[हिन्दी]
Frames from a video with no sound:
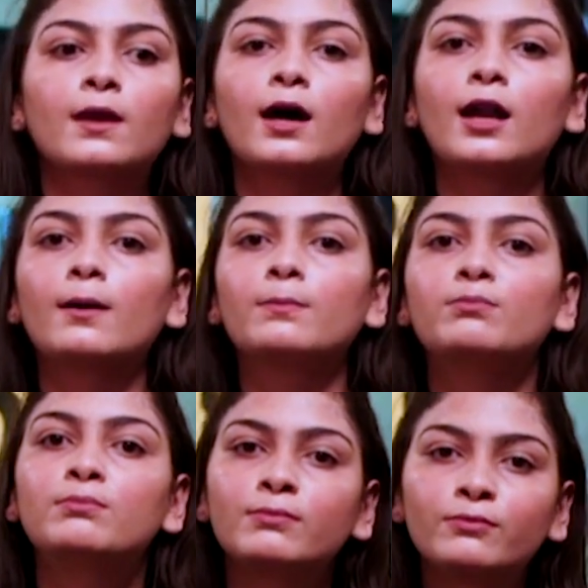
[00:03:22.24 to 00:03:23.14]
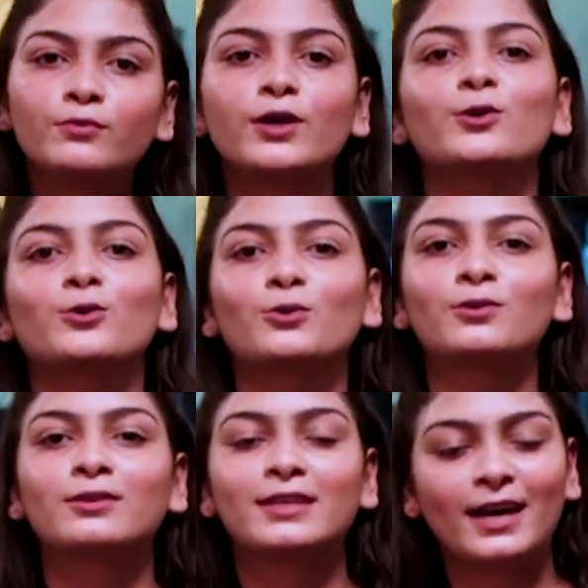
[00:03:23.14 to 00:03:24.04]
यार आप फिट हो
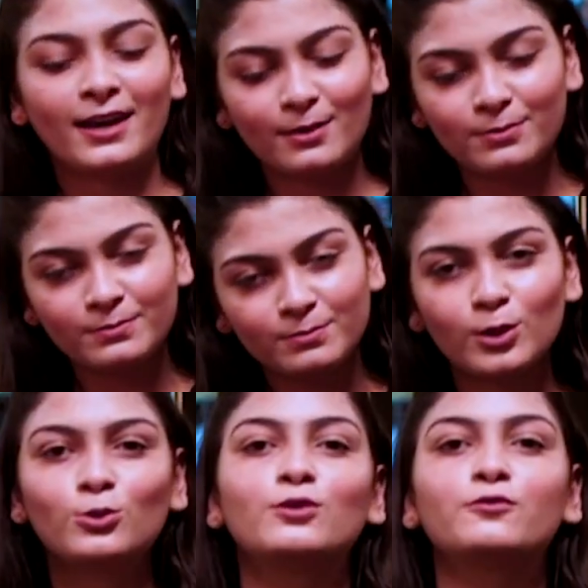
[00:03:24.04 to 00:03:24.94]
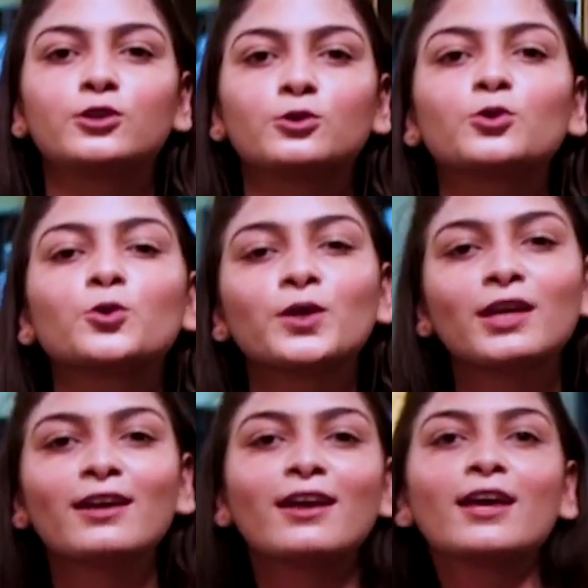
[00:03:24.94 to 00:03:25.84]
यार आप बिल्कुल फिट हो क्योंकि
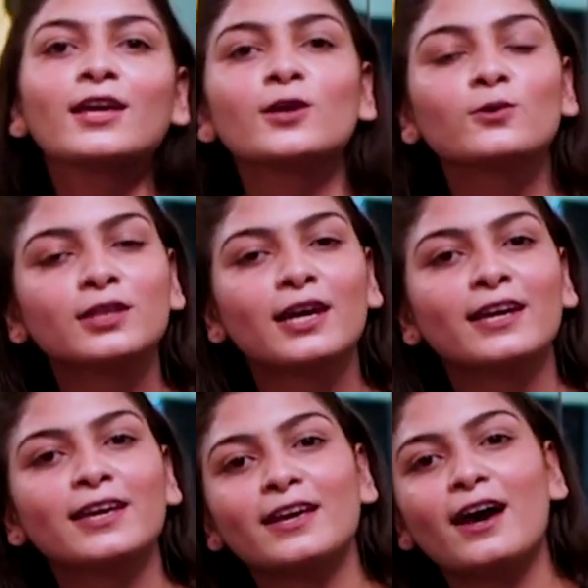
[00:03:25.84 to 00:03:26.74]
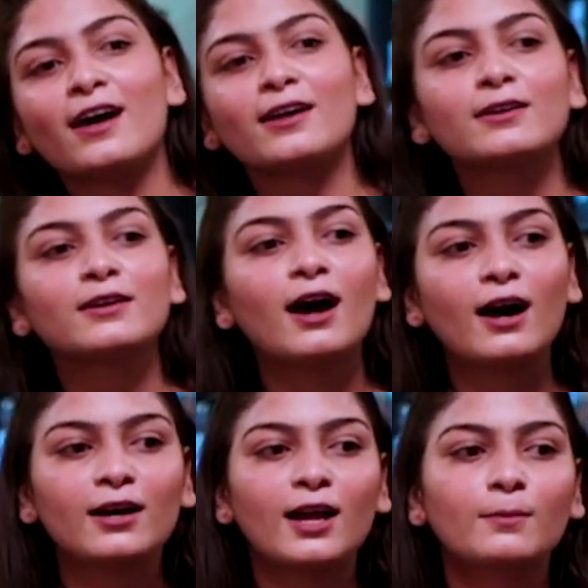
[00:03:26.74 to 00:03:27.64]
ये होता है कि यार
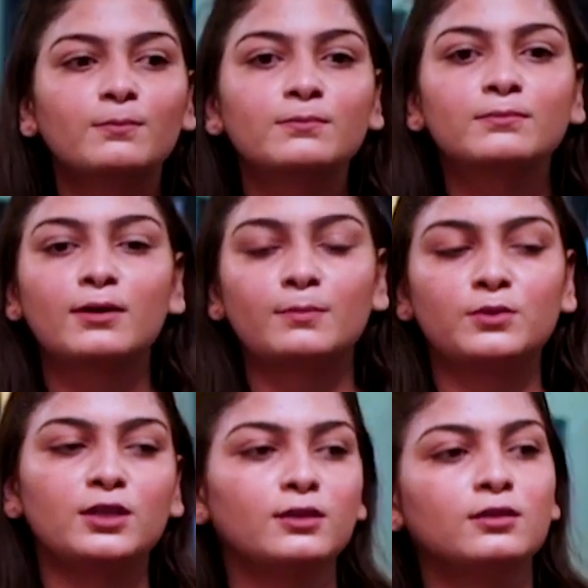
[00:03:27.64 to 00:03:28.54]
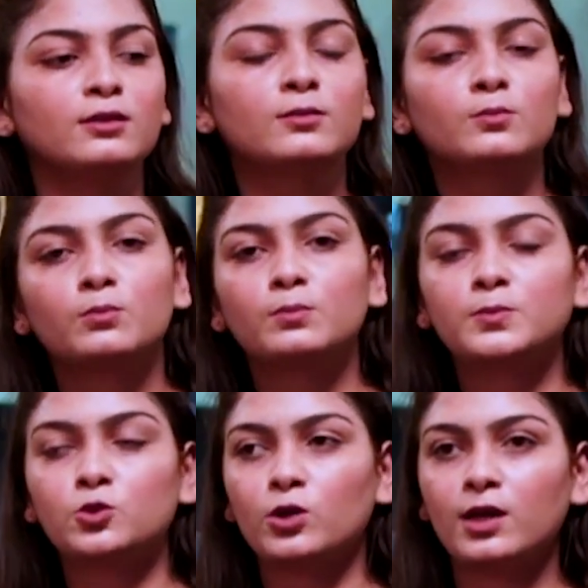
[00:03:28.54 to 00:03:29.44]
अगर आप अपनी
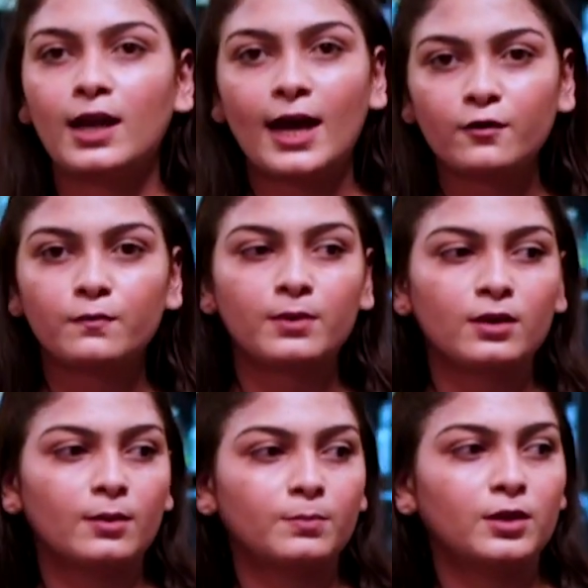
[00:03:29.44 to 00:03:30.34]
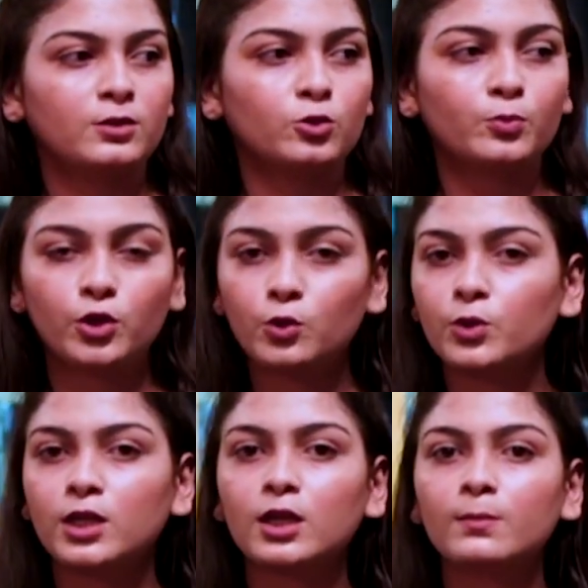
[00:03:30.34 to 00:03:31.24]
जो है लाइफ में अपनी जो पूरी
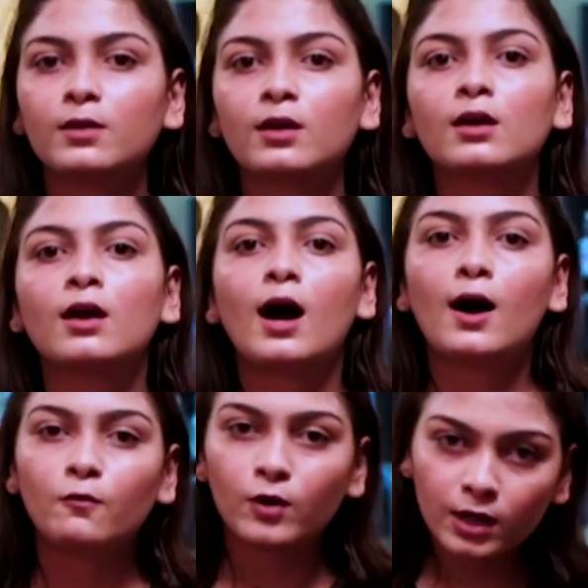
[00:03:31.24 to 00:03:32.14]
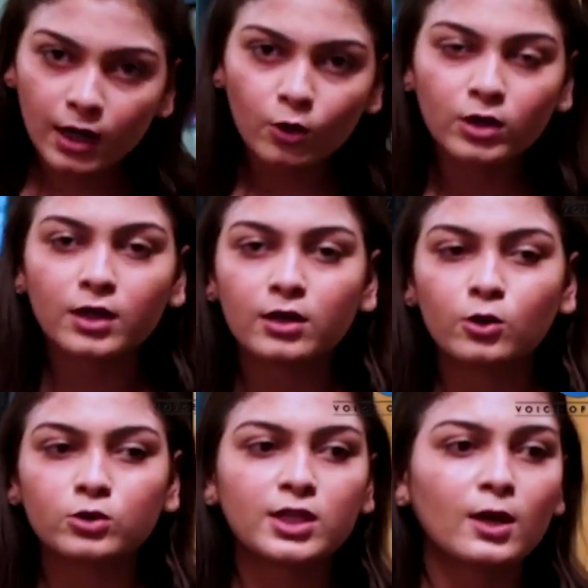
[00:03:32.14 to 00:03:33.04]
रूटीन में आप वर्कआउट कर
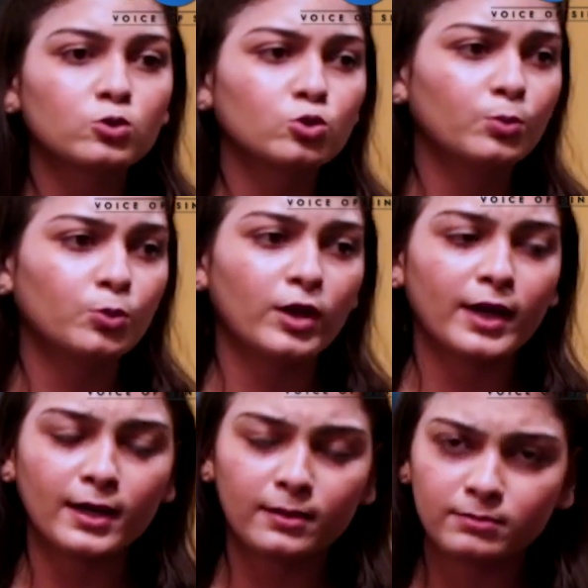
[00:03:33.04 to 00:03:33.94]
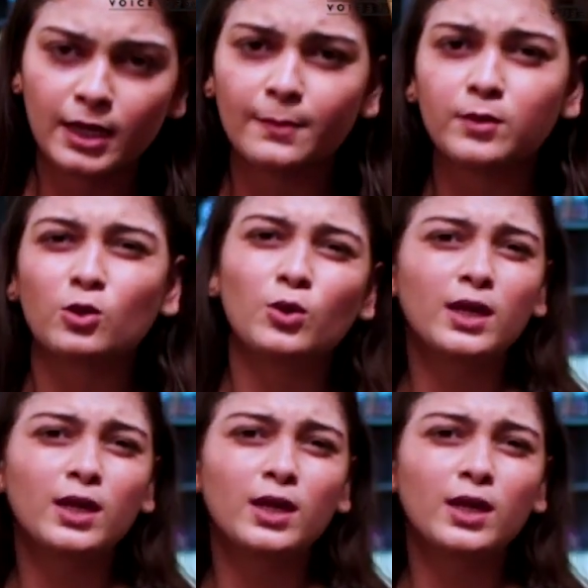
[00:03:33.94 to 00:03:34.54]
रहे हो चाहे उसको पूरा एक टाइम दे रहे हो